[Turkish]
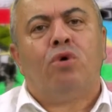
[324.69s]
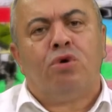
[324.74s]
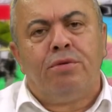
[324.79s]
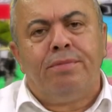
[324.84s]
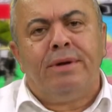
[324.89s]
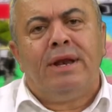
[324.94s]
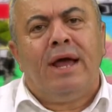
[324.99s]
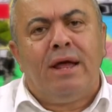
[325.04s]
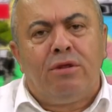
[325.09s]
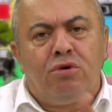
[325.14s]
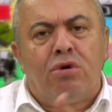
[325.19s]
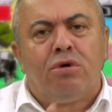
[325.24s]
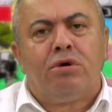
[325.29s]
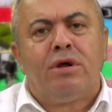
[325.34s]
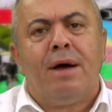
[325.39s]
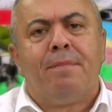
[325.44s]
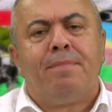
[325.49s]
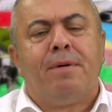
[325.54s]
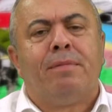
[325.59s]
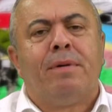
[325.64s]
Onu bile
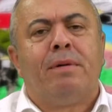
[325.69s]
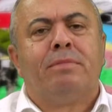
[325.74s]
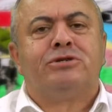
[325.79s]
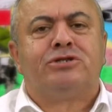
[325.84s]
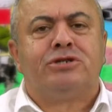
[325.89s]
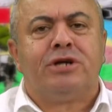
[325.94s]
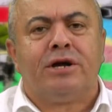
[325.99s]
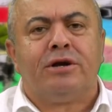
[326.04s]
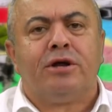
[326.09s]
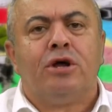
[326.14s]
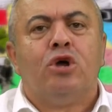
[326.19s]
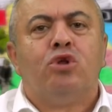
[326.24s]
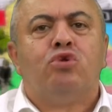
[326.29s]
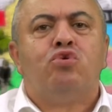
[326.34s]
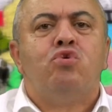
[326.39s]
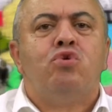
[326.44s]
doğru yapamamışlar.